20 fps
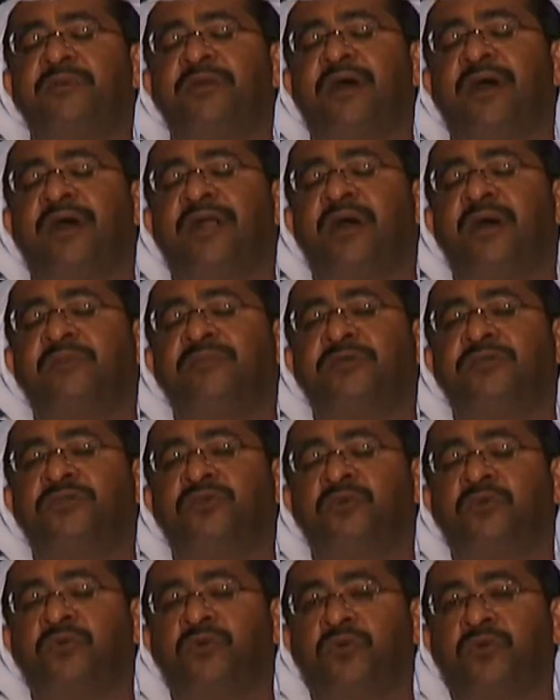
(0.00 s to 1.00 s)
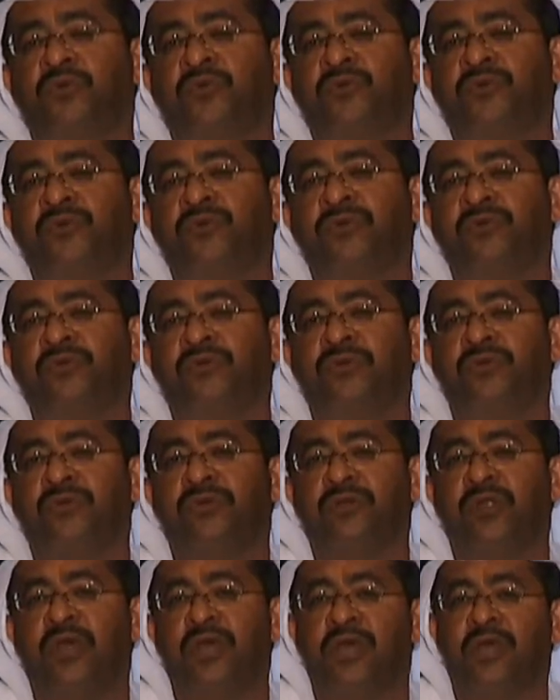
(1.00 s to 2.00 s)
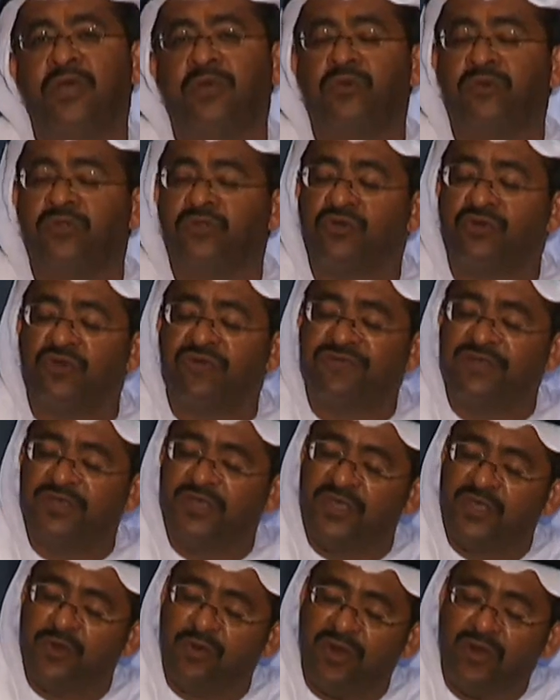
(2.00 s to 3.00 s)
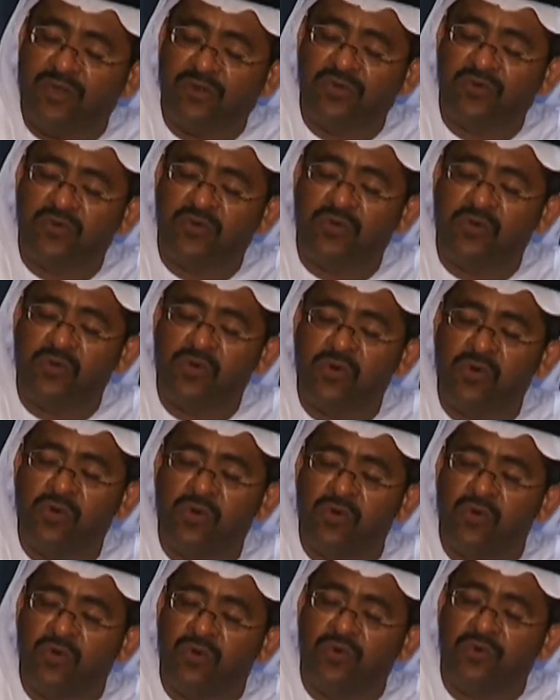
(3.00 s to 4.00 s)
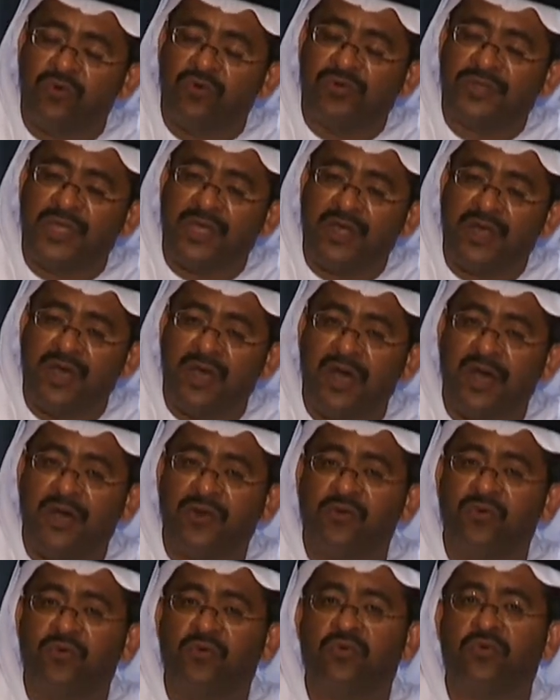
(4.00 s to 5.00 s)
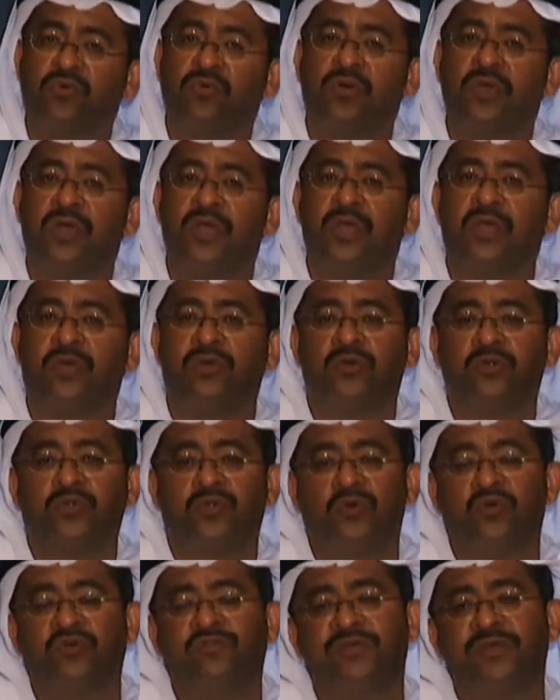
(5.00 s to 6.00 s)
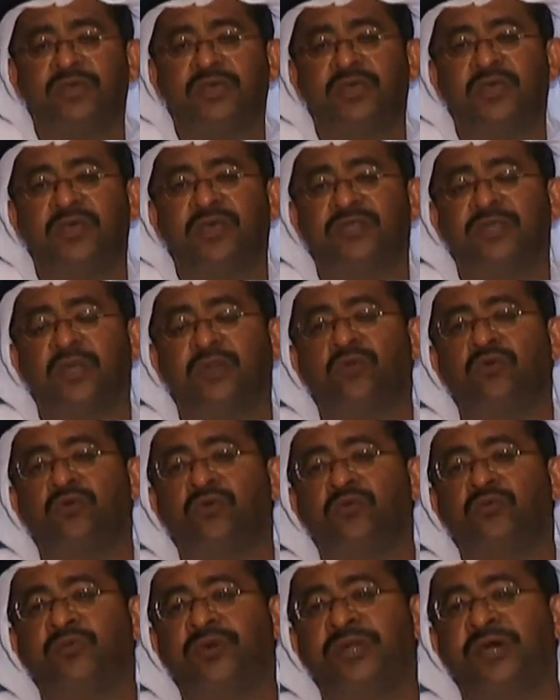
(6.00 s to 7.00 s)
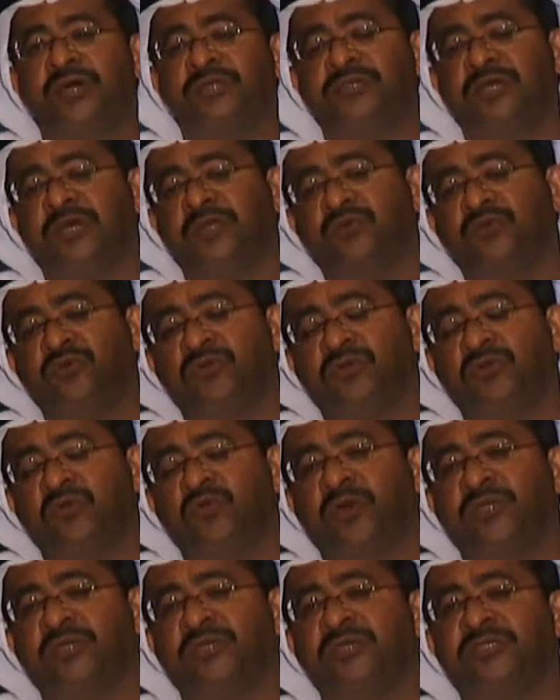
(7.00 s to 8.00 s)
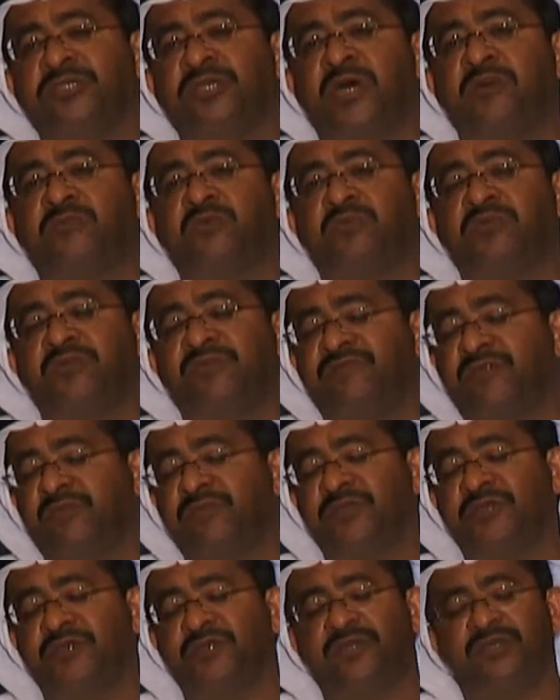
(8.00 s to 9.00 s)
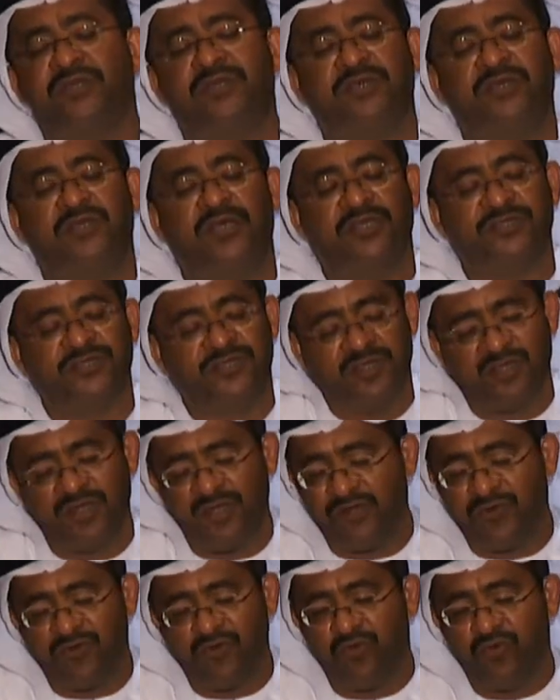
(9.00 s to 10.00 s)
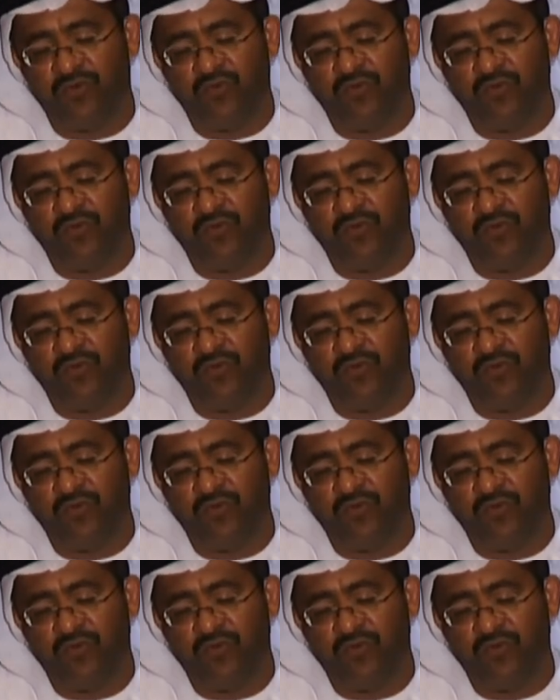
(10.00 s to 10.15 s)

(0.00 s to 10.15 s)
من غرابي جنون كنت أخفيه والعيون تحار كنت أخفيه إذ تلوح مناجات وتنساب من فمي أشعار